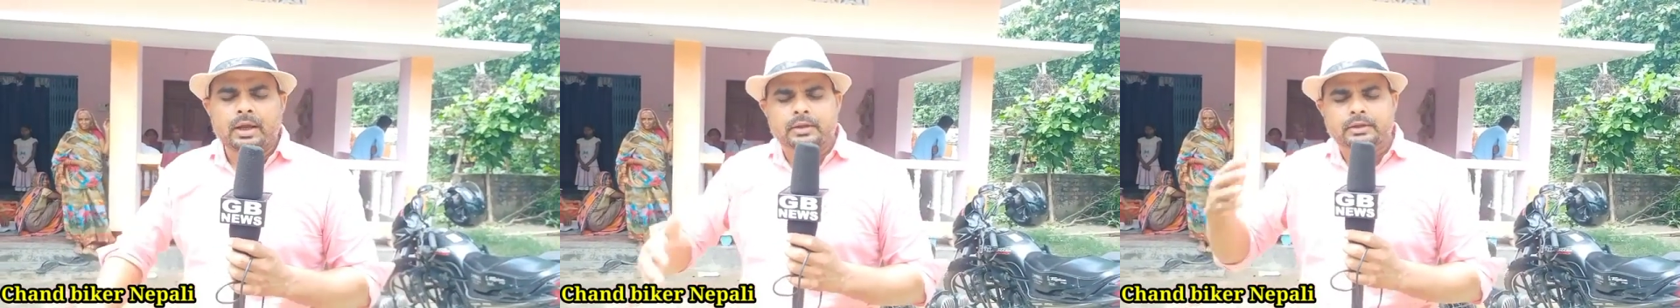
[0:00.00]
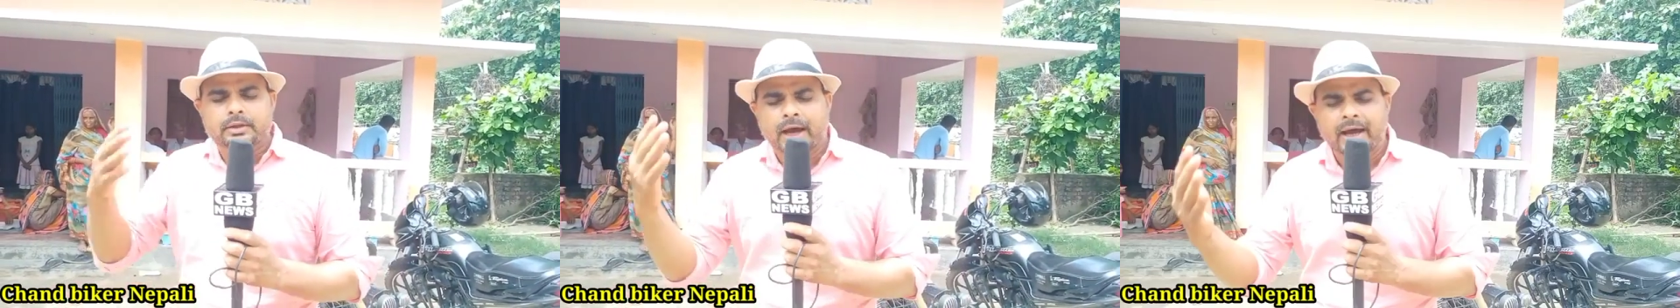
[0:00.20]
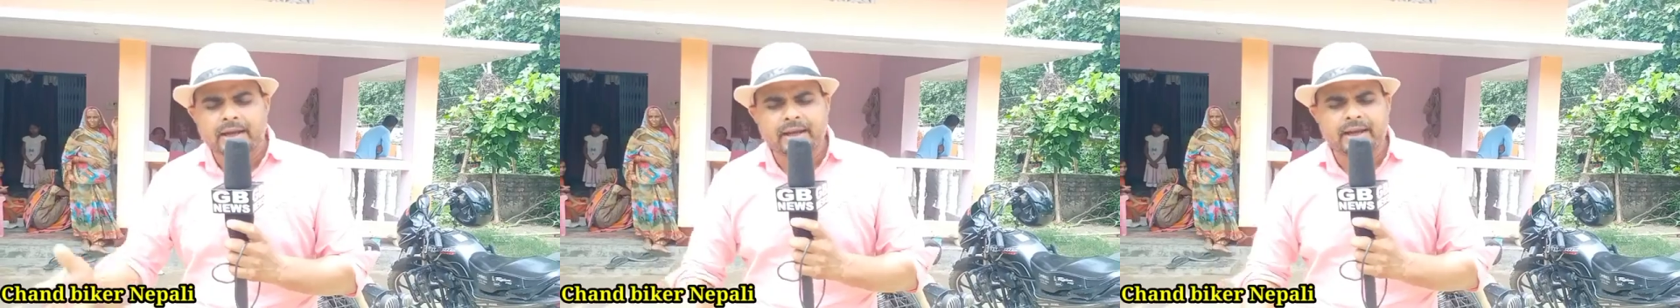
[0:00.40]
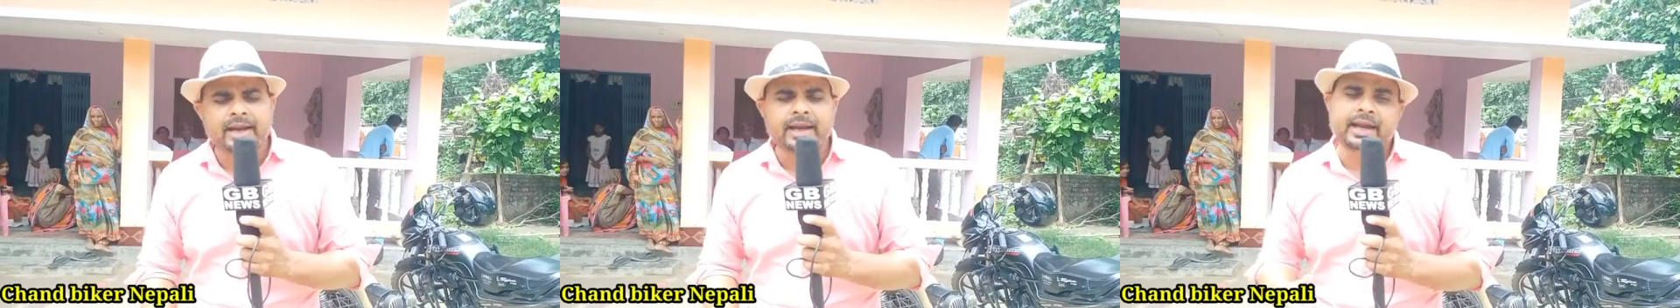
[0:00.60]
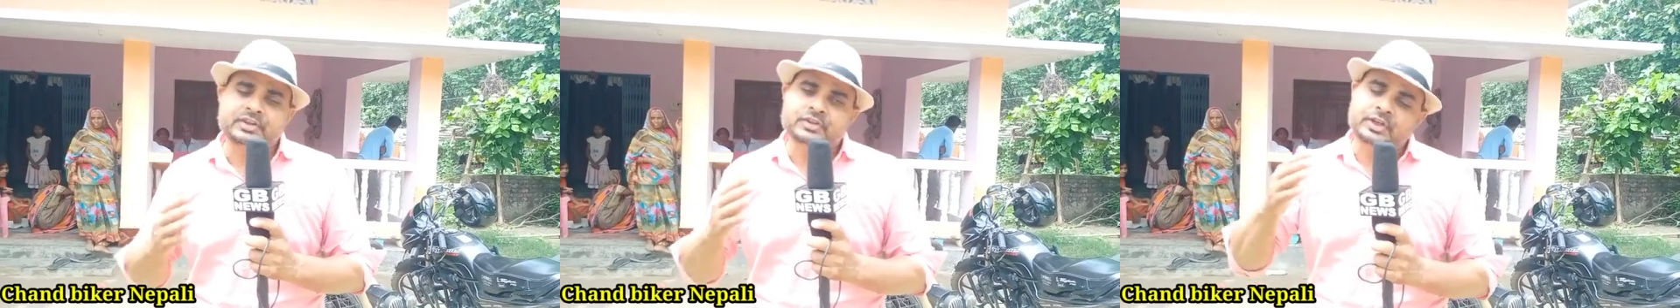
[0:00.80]
धन
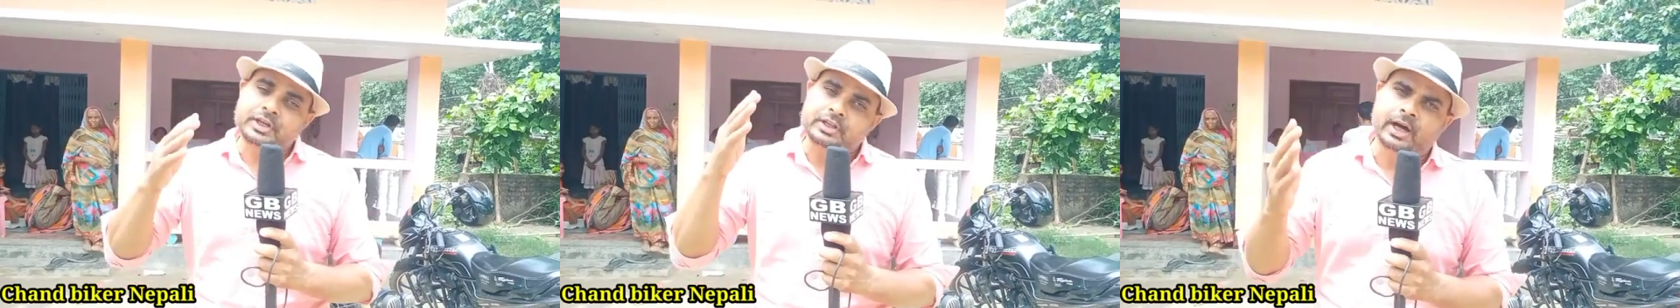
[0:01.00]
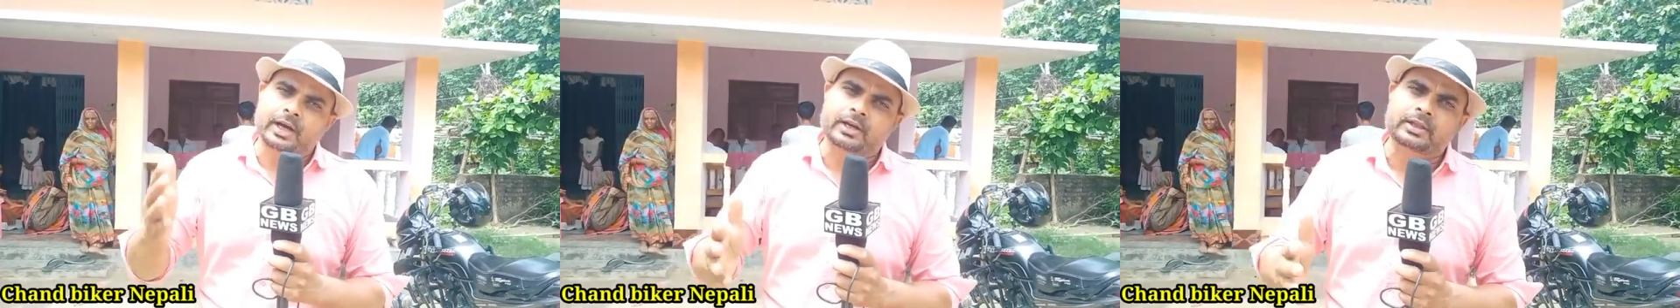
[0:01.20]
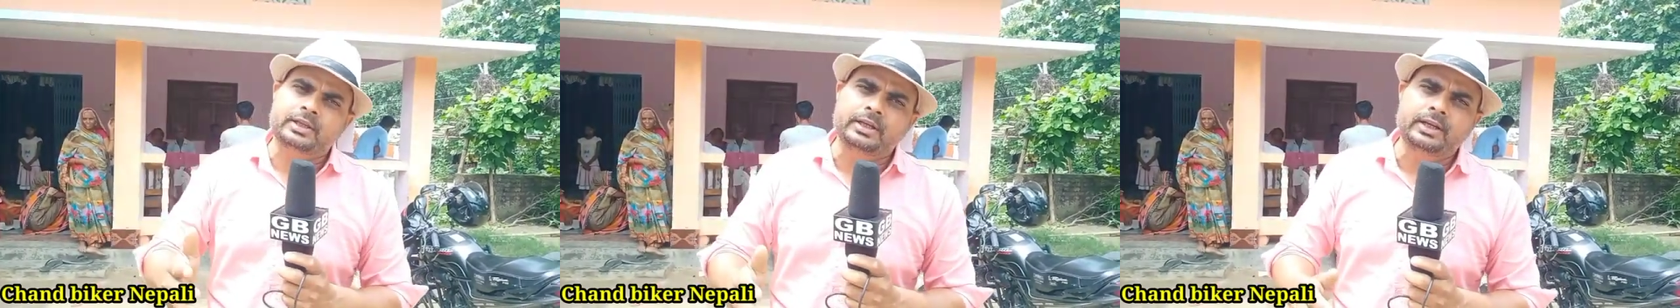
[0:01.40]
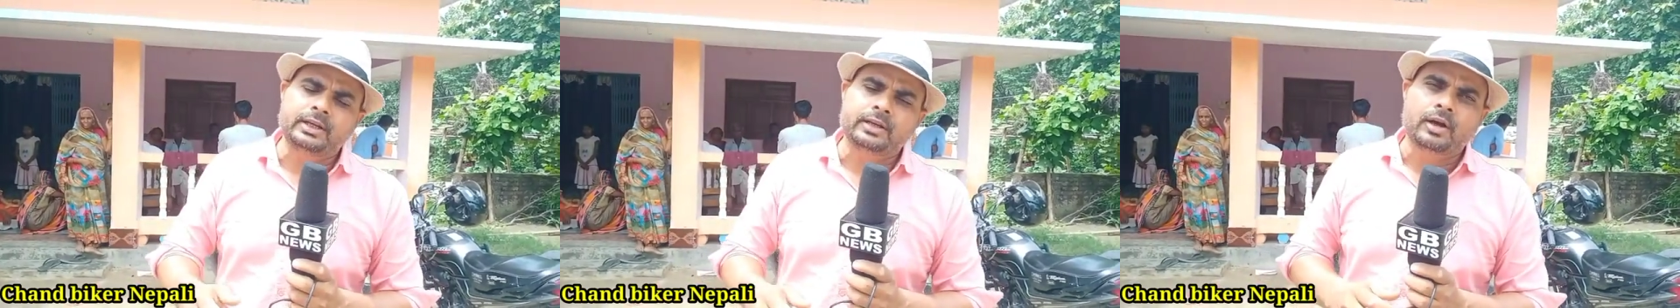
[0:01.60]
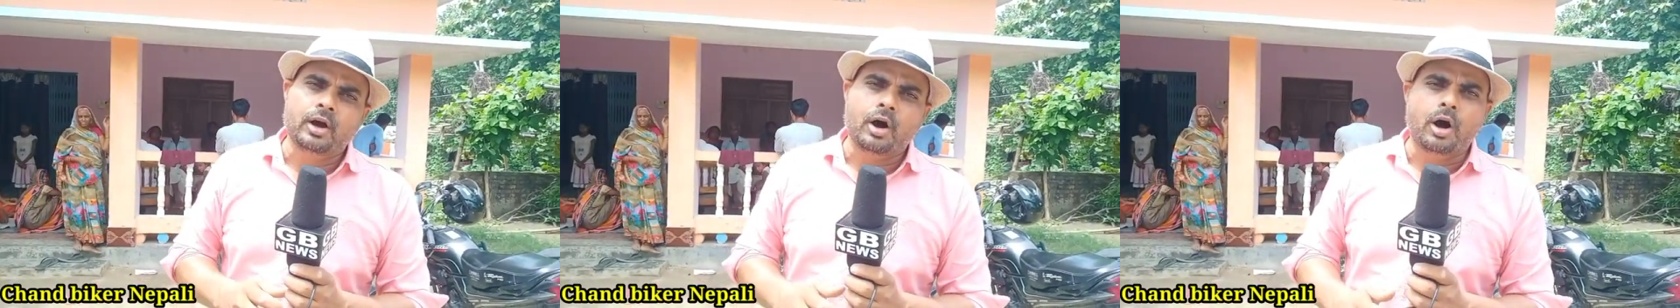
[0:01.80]
है ऐसी धरती
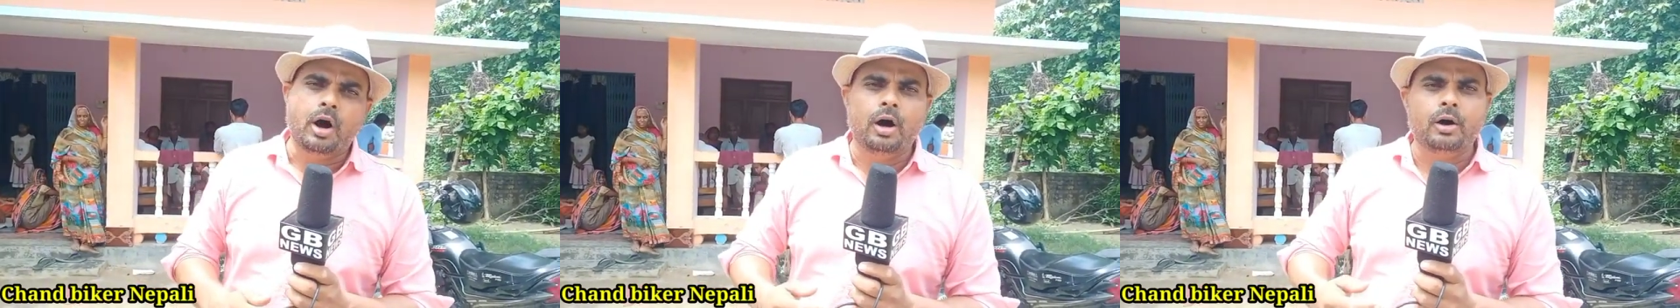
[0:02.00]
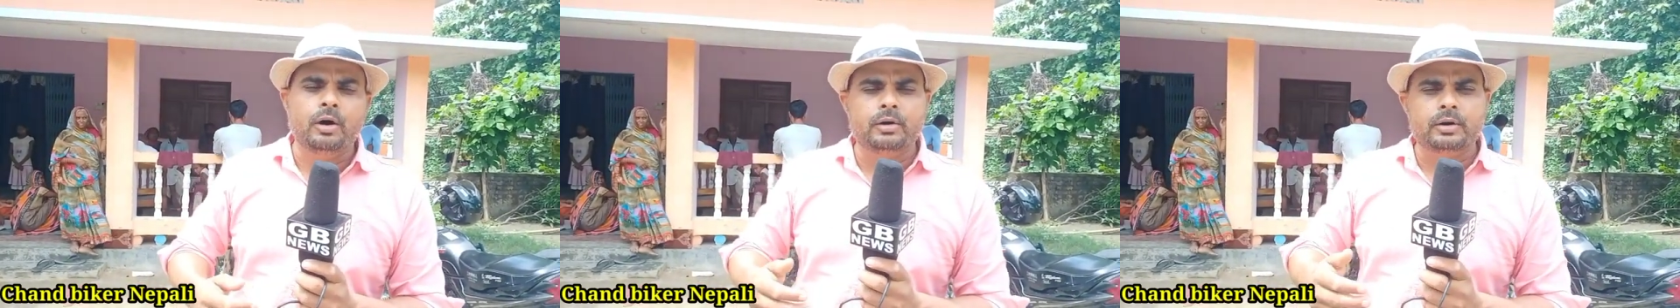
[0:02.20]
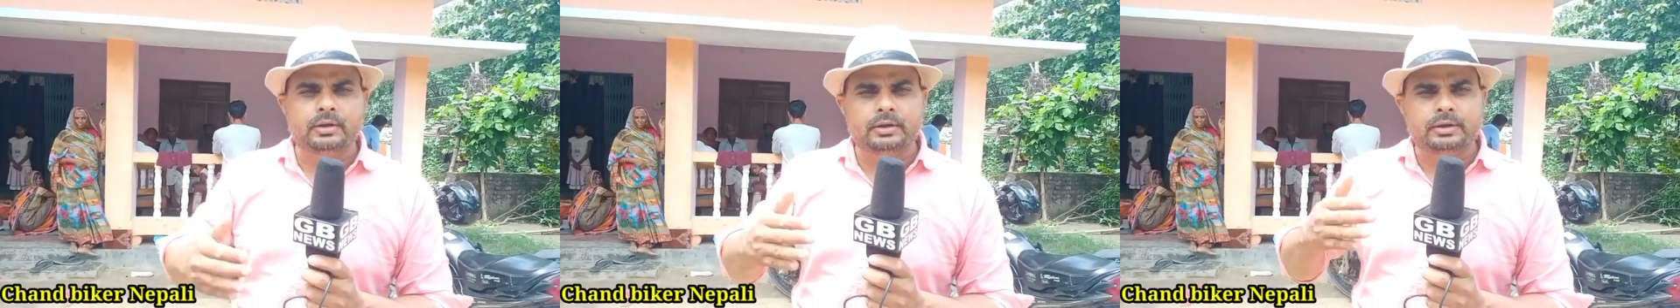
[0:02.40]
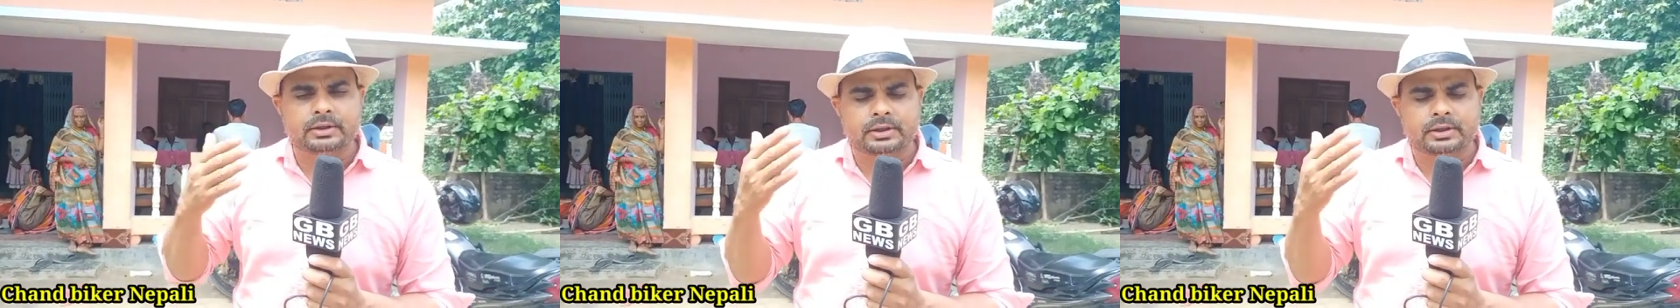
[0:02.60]
और